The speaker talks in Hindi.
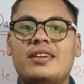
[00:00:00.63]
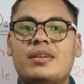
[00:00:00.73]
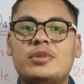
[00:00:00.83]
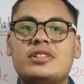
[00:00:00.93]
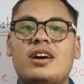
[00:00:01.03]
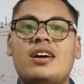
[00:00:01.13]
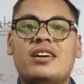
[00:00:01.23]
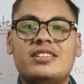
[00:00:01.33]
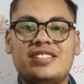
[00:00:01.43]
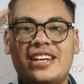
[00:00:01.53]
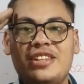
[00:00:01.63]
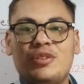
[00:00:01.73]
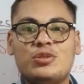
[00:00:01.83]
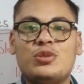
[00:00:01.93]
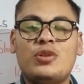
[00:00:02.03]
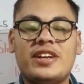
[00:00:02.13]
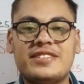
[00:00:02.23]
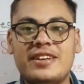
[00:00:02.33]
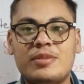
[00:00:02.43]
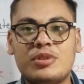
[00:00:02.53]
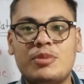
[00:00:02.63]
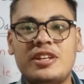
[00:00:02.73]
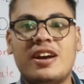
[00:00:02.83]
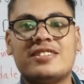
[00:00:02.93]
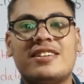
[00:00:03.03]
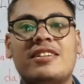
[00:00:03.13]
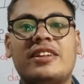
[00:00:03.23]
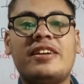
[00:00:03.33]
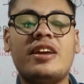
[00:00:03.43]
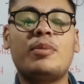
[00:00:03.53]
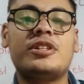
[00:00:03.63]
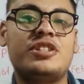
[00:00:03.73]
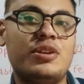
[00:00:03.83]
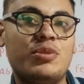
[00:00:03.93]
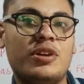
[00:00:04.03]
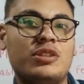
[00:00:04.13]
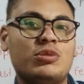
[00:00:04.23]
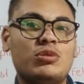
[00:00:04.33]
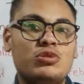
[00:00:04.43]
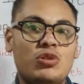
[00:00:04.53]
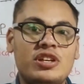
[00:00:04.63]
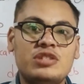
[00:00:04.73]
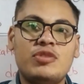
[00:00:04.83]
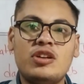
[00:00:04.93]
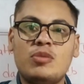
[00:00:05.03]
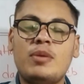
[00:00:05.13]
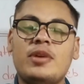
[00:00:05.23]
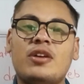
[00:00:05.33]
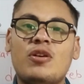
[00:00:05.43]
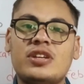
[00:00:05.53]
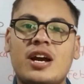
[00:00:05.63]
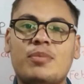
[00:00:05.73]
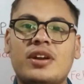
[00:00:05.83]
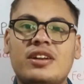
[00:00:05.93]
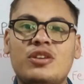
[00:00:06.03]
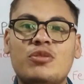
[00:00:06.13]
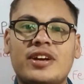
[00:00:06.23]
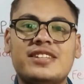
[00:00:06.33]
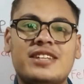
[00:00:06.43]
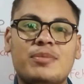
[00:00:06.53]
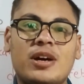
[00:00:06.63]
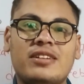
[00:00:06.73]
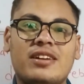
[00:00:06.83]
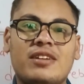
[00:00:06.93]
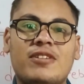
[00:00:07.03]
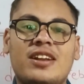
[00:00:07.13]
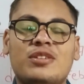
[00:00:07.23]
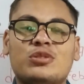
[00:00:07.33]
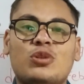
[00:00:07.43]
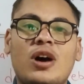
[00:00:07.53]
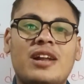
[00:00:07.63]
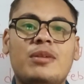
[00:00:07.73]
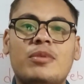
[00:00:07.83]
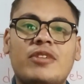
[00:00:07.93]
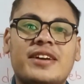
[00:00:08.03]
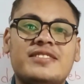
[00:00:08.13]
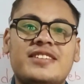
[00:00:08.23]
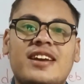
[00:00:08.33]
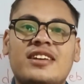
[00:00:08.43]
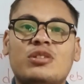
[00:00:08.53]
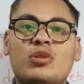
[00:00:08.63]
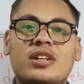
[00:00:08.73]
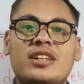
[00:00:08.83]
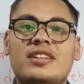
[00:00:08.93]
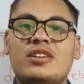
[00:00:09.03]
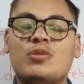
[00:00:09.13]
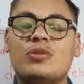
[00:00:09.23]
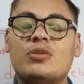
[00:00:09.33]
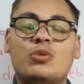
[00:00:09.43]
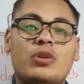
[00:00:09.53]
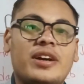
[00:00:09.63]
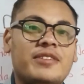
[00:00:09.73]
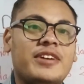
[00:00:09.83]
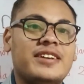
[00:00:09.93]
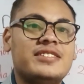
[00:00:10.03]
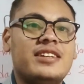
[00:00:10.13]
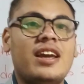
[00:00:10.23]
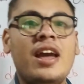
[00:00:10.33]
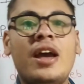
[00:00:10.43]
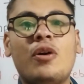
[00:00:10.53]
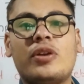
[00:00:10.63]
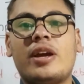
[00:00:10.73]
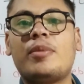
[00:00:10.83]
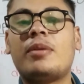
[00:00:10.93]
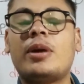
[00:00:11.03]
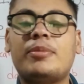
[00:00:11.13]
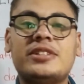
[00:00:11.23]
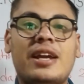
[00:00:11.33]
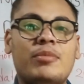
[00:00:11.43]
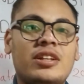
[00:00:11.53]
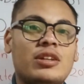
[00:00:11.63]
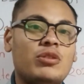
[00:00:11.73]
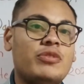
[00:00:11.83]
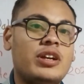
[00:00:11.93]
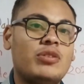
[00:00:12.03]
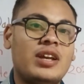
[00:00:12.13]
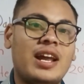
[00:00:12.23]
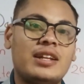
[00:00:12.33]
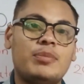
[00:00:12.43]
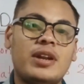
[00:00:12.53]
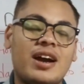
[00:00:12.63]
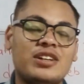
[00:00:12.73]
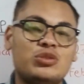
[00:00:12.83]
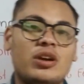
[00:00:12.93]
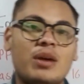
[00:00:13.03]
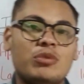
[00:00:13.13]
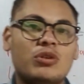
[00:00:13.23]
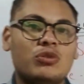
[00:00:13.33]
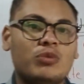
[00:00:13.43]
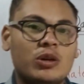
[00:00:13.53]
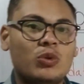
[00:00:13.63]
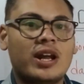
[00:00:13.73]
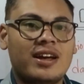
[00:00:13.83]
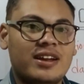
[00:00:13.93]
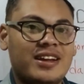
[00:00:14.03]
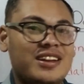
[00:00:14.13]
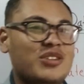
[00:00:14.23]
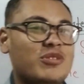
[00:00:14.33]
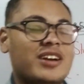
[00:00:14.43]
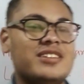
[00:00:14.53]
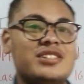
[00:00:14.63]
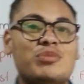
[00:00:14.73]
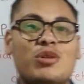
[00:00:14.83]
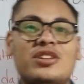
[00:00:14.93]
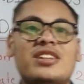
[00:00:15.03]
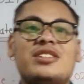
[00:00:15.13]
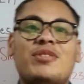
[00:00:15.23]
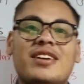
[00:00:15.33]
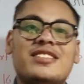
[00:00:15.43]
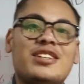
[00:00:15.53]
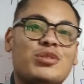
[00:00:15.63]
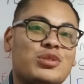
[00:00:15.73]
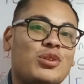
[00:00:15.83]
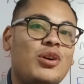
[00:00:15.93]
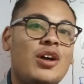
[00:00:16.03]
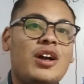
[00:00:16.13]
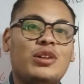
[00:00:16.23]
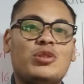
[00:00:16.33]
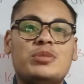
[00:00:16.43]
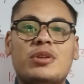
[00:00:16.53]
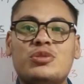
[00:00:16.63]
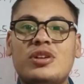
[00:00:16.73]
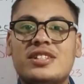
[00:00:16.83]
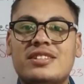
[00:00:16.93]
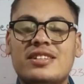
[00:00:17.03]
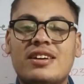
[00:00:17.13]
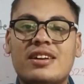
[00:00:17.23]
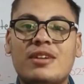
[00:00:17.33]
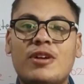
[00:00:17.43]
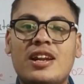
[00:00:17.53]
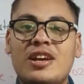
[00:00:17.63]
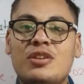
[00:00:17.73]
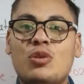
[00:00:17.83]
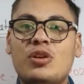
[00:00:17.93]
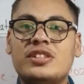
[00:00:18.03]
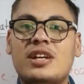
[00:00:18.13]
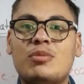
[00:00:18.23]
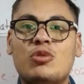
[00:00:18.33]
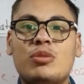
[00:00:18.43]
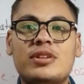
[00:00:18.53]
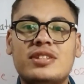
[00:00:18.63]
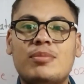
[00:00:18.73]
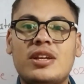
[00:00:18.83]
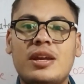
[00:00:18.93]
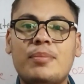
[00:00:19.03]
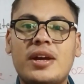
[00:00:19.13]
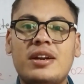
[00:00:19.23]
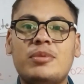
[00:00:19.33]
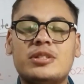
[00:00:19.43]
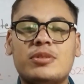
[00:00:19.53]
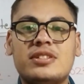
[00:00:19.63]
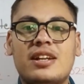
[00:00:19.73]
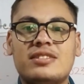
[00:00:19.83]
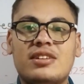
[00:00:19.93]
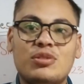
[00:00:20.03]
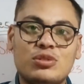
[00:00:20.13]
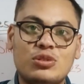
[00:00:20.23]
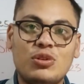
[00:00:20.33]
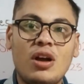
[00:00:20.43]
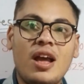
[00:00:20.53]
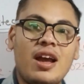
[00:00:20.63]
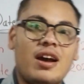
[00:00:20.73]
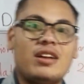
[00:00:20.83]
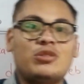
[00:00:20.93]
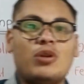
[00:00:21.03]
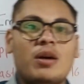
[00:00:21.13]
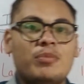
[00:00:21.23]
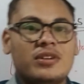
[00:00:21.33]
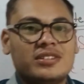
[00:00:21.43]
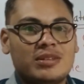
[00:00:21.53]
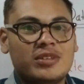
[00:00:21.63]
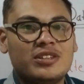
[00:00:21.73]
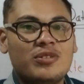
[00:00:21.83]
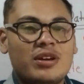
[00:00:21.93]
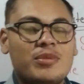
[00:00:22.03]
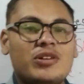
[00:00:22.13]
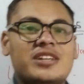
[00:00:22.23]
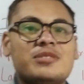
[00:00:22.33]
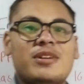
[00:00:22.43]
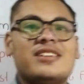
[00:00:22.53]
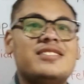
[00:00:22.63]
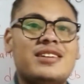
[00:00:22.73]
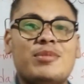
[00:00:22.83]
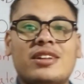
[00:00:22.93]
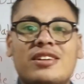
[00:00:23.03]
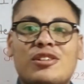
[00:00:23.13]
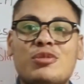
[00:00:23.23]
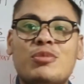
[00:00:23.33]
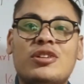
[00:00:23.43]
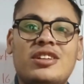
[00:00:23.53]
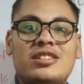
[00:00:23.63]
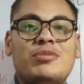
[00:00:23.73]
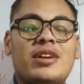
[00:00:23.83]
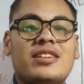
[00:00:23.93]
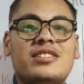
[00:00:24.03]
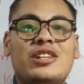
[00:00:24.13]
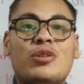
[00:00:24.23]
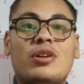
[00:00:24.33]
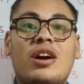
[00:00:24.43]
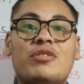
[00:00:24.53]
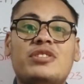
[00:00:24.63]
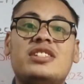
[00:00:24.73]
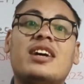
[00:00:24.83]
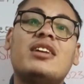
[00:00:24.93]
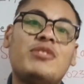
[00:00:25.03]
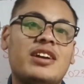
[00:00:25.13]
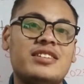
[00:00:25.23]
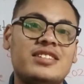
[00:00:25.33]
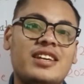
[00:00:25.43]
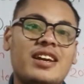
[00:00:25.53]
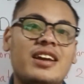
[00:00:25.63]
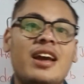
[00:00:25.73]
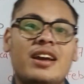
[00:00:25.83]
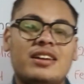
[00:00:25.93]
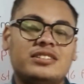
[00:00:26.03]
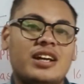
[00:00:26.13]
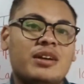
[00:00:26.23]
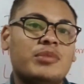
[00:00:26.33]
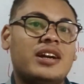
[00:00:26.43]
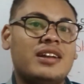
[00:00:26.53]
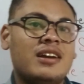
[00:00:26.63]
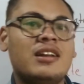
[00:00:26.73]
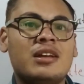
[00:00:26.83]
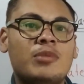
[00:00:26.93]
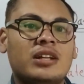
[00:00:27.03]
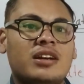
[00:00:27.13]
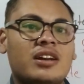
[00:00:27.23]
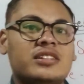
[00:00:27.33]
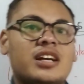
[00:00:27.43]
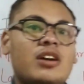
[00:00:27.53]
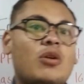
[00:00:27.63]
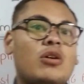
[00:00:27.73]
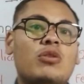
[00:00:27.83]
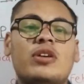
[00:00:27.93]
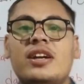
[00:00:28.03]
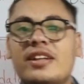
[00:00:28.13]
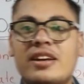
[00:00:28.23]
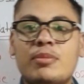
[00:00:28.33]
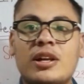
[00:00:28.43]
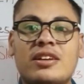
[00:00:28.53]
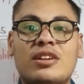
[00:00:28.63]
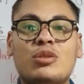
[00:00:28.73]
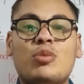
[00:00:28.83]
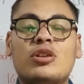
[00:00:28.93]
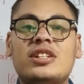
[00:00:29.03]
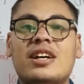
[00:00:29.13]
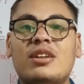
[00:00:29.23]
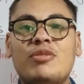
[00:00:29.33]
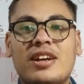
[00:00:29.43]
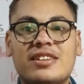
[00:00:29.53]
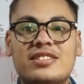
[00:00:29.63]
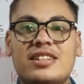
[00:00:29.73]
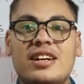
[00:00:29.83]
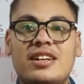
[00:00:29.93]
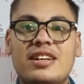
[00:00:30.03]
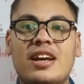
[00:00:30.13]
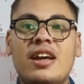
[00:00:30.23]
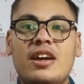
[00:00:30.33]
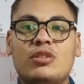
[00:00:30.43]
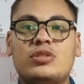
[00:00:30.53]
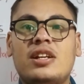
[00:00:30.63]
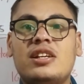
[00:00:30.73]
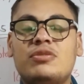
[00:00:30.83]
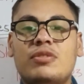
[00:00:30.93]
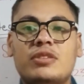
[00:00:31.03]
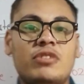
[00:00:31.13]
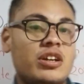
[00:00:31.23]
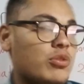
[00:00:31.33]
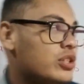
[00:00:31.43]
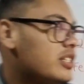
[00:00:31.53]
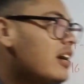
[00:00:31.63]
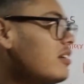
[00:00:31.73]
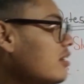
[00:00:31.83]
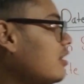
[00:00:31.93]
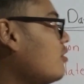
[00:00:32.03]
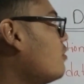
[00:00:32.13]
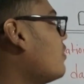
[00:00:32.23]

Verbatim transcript: नमस्कार जय हिंद दोस्तों कैसे हैं आप सभी आशा करते हैं कि आप अच्छे होंगे तो दोस्तों इस वीडियो में हम एक और यहाँ पर न्यू वैकेंसी की बात करने वाले हैं दोस्तों हाल ही में वैकेंसी आई है दो या तीन दिन हो गए हैं वैकेंसी के और यहाँ पर हमारे पास टाइम नहीं था तो हम वीडियो नहीं लाए थे पर आज जो है आपको रूबरू करा रहे हैं न्यू वैकेंसी बहुत ही अच्छी वैकेंसी है दोस्तों तो इस पर जो है डिस्कशन करने वाले हैं नो एग्ज़ाम कोई भी एग्ज़ाम नहीं है मेरिट बेस पर सिलेक्शन है दोस्तों तो आप समझ गए होंगे मैं किस वैकेंसी की बात कर रहा हूँ बहुत ही अच्छी वैकेंसी है और काफ़ी ज़्यादा वैकेंसी है चाहे हम कैटेगरी की बात करें चाहे ऑल ओवर इंडिया की बात करें तो बहुत ही ज़्यादा वैकेंसी है ठीक है तो चलिए इस वीडियो को स्टार्ट करते हैं और